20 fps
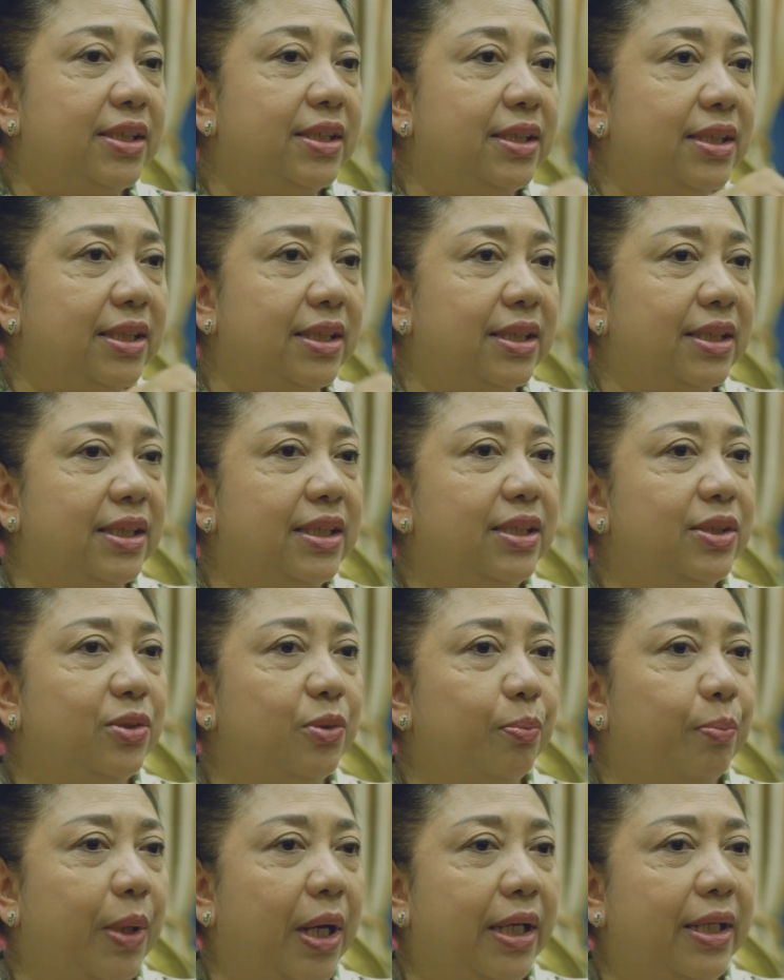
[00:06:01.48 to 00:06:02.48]
sendiri
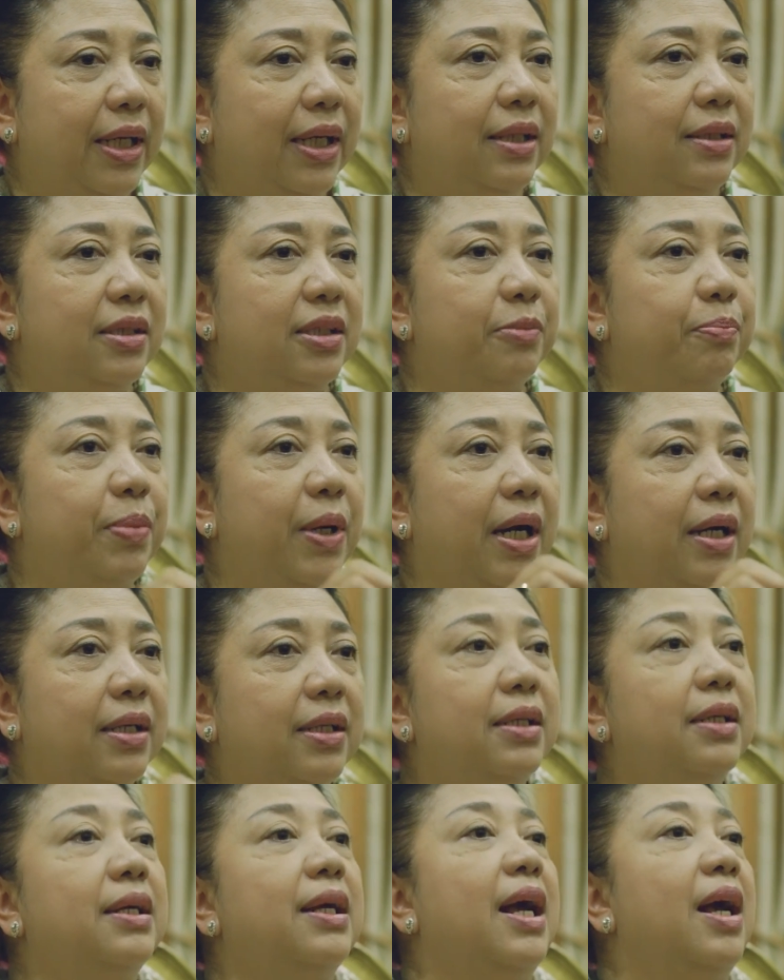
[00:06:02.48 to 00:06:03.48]
supaya
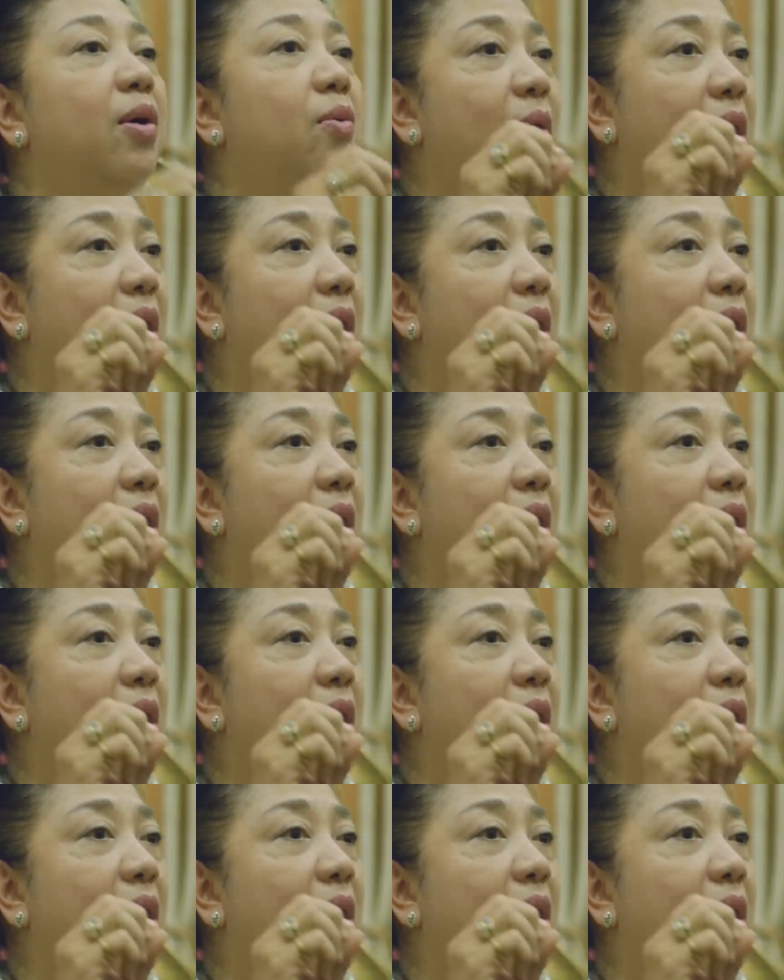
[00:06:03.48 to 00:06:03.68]
dibagi Kang